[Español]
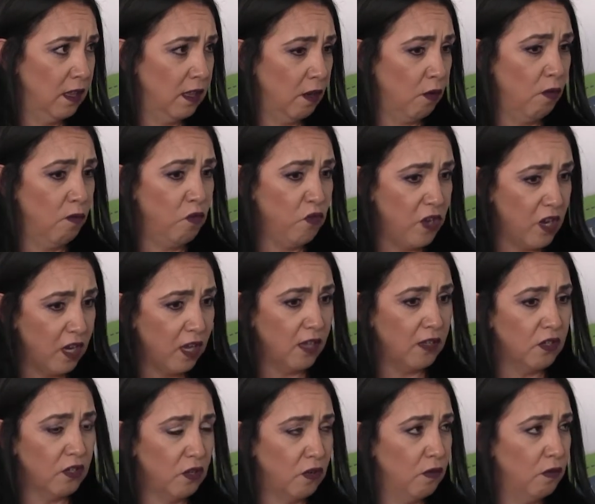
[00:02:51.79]
de
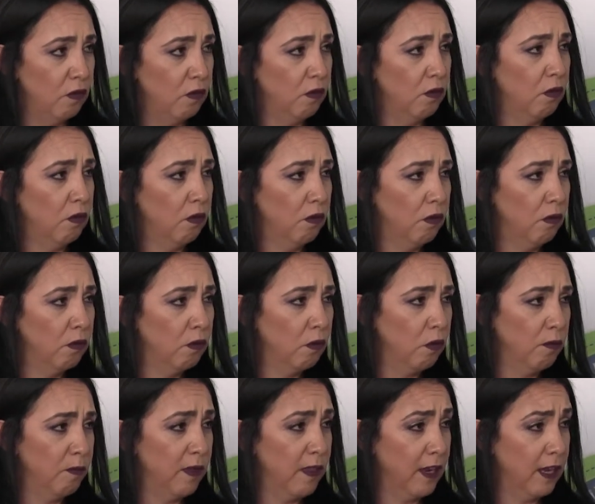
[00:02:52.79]
comunicación con,
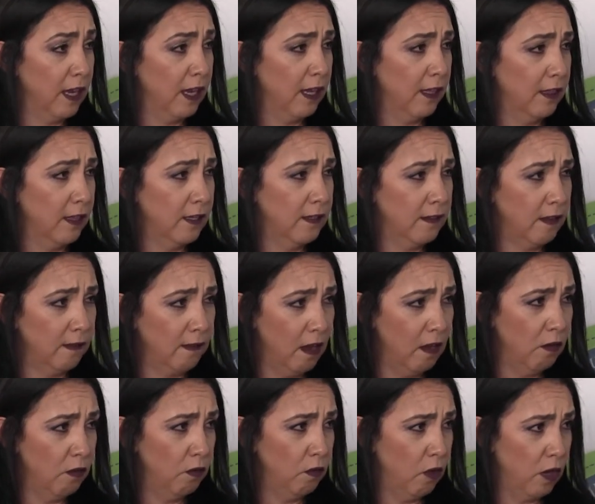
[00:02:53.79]
con mi dirigente
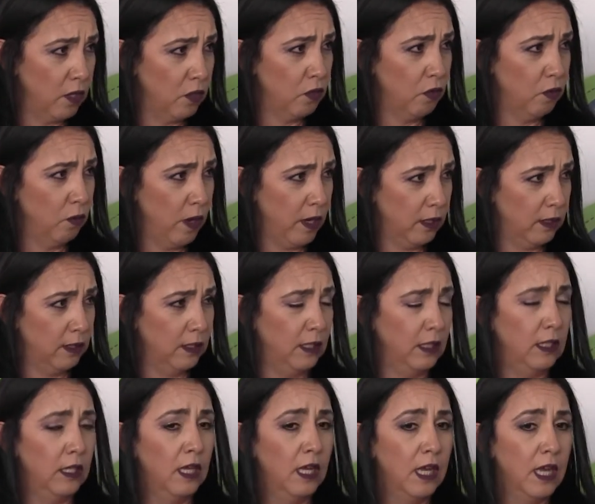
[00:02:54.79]
estatal, con Horacio Duarte,